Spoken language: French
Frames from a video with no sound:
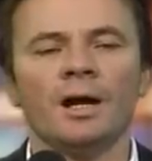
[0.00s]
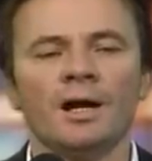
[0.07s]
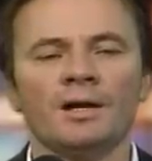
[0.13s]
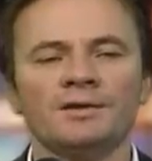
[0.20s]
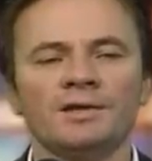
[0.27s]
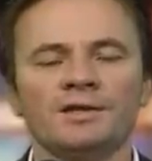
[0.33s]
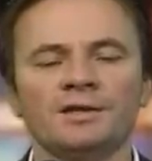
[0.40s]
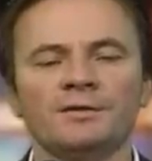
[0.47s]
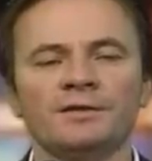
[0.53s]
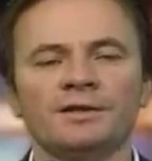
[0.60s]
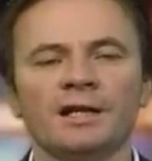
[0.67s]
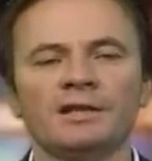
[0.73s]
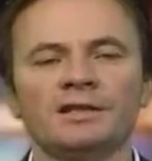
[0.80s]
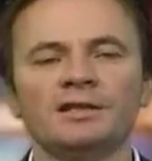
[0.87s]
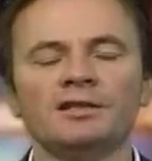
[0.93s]
assez
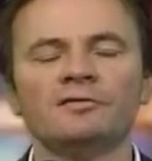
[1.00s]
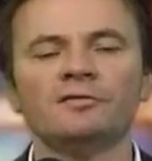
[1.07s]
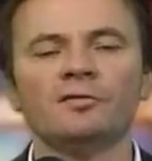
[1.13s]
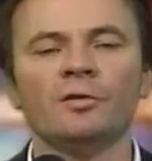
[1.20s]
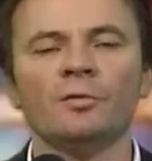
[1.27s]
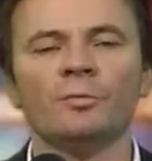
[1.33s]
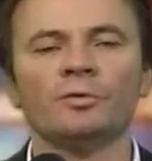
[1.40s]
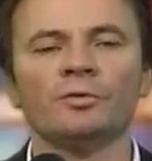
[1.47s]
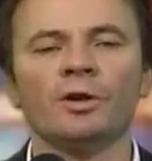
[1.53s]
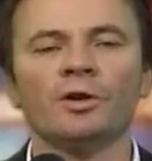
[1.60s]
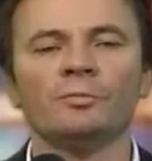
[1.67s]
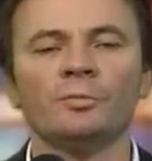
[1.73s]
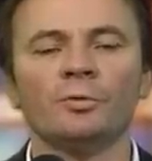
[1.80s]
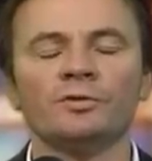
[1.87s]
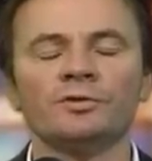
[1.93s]
significatif, euh, plus de
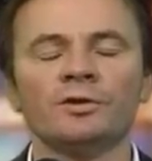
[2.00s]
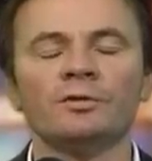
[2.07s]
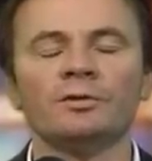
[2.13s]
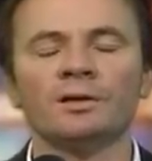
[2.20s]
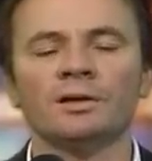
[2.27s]
30%.